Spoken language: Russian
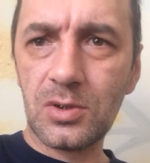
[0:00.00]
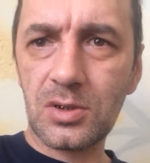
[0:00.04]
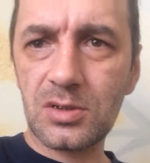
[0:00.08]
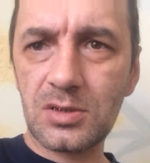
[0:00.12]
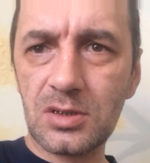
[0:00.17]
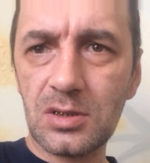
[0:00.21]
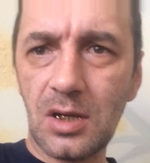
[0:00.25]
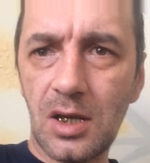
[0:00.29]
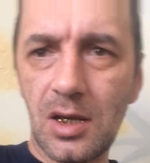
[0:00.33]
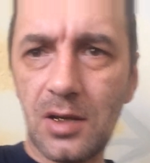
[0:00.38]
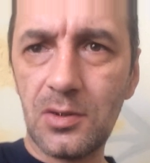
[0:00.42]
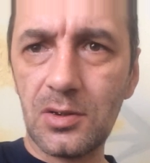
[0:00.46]

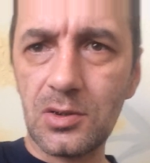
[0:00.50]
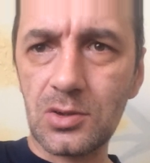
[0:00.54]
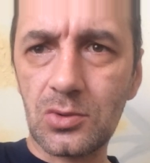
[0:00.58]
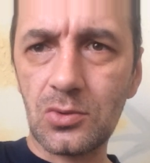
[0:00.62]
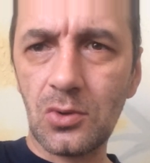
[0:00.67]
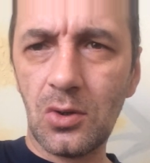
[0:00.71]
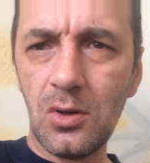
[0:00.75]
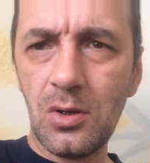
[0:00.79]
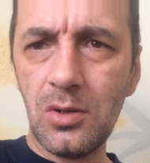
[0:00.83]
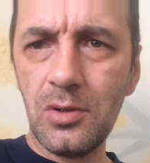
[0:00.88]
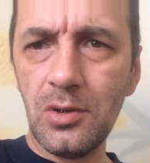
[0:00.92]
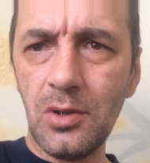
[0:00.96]
мерзавец,
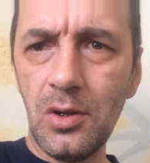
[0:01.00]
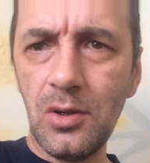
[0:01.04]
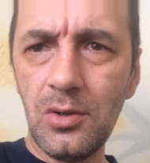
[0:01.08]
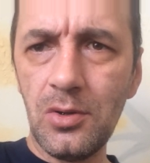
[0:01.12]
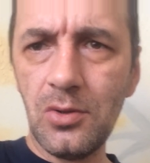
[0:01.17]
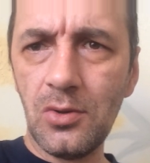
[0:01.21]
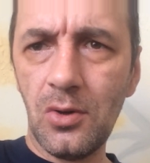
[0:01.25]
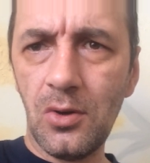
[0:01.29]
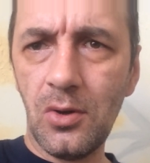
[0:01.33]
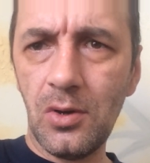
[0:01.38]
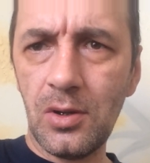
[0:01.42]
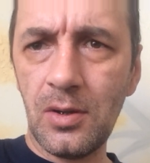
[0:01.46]

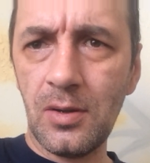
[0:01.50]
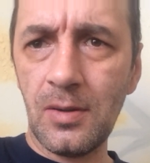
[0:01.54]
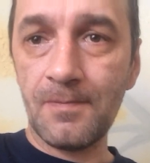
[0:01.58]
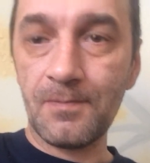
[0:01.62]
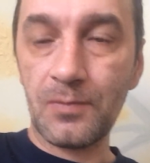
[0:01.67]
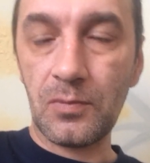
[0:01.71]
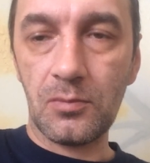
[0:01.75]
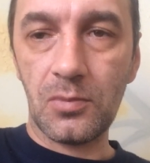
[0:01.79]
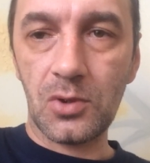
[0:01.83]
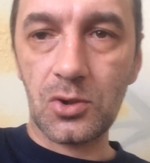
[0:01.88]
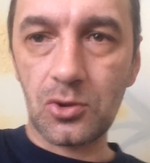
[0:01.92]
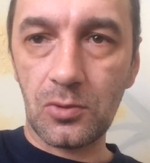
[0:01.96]
ой-ой-ой.
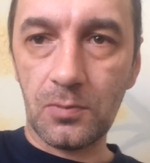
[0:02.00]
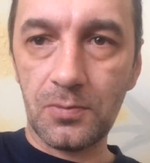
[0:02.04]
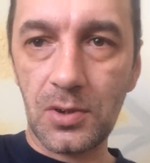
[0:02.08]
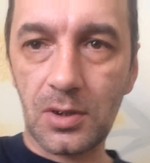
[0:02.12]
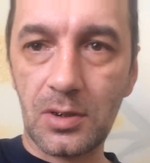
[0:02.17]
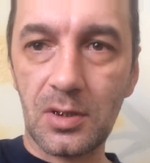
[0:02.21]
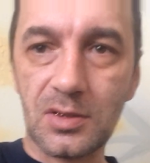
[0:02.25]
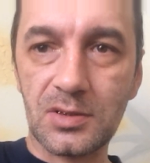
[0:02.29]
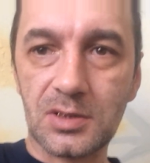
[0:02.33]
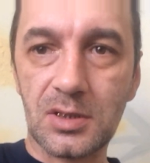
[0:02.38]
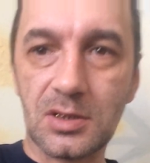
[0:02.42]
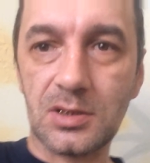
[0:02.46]
Причем
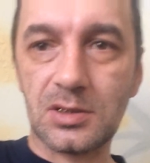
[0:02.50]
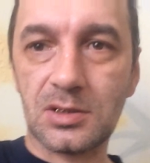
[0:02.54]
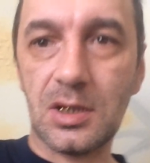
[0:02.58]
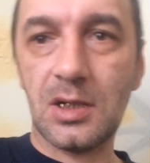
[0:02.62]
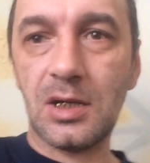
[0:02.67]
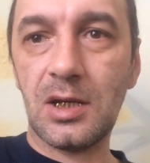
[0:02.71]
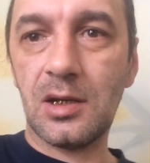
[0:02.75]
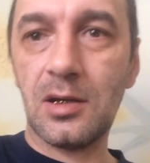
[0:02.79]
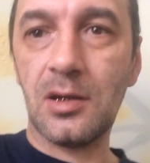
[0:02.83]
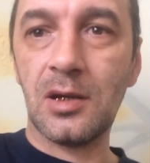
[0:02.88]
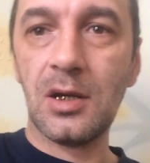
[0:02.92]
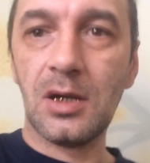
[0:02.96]
прекрасно
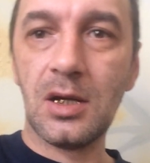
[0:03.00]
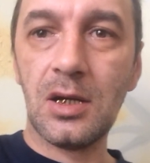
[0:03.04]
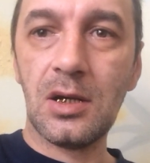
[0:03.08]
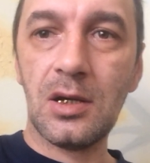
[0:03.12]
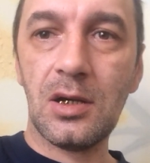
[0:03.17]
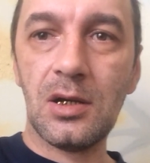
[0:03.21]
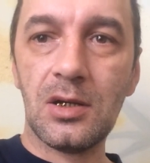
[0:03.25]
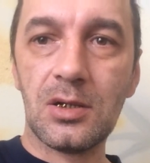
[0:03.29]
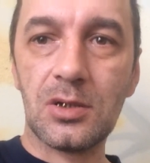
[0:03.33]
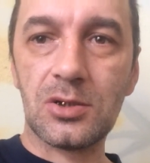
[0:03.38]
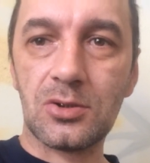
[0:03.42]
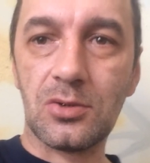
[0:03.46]
зная,
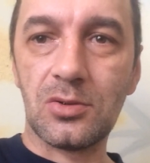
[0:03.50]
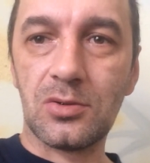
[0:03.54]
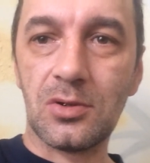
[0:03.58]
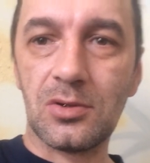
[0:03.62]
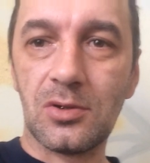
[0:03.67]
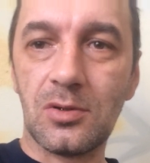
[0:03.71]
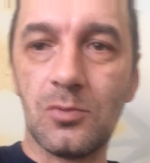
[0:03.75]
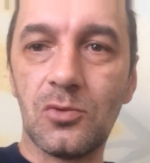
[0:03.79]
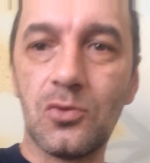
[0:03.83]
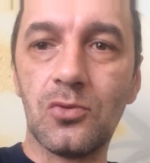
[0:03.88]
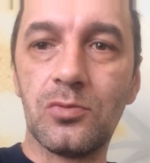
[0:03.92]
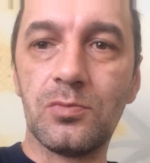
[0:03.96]
что на
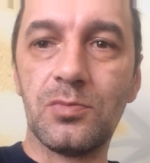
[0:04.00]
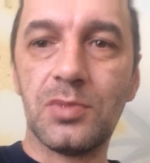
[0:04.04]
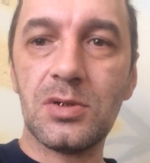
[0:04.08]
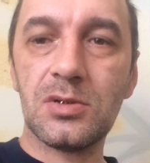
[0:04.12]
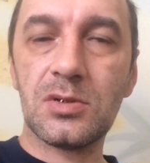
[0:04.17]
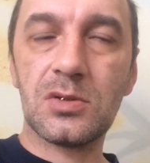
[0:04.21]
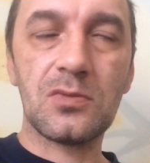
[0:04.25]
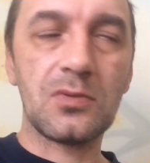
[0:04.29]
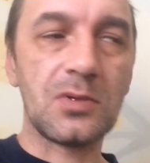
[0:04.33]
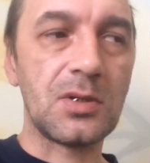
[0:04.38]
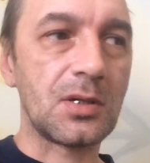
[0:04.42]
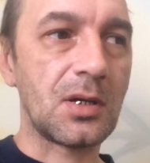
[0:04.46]
нем и
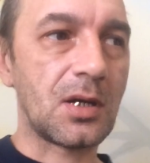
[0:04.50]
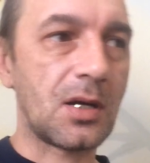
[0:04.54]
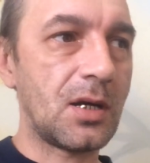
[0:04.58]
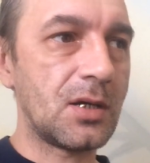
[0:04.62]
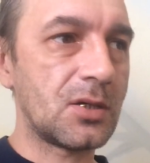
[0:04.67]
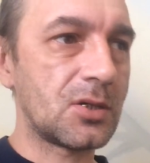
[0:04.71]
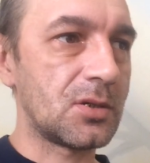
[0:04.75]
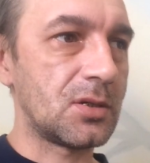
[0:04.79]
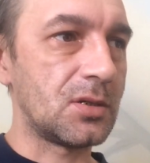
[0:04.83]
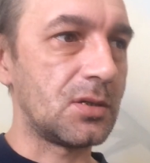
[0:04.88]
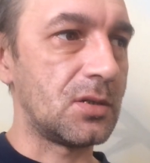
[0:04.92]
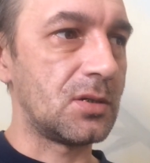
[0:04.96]
убийства, и
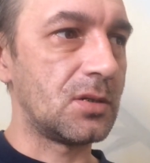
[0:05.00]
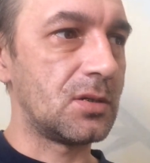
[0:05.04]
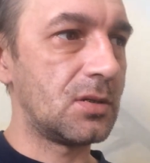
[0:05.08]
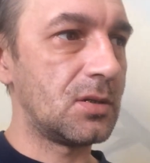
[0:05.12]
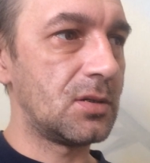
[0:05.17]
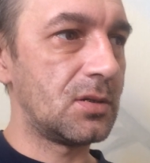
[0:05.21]
кражи.